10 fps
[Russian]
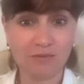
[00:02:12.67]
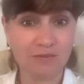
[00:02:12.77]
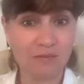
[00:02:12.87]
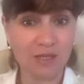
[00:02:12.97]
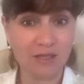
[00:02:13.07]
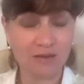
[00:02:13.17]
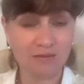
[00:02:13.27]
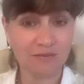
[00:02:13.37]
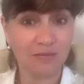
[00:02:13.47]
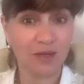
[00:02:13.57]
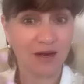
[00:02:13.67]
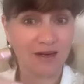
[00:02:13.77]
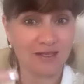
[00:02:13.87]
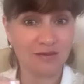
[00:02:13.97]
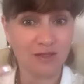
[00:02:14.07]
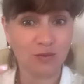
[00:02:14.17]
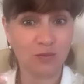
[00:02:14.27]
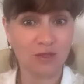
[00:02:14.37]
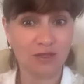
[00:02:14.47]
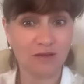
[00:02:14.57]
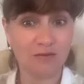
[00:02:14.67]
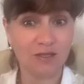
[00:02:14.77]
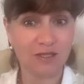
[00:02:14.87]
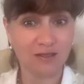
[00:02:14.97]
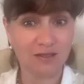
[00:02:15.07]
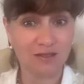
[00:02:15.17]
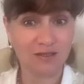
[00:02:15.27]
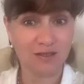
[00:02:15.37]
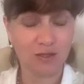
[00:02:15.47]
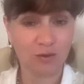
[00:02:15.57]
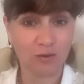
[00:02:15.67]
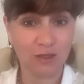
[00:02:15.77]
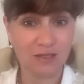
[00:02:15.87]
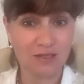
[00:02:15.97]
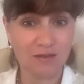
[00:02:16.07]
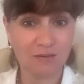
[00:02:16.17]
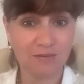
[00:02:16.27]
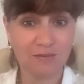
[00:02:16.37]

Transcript: Мир показывает мне выход из этой ситуации,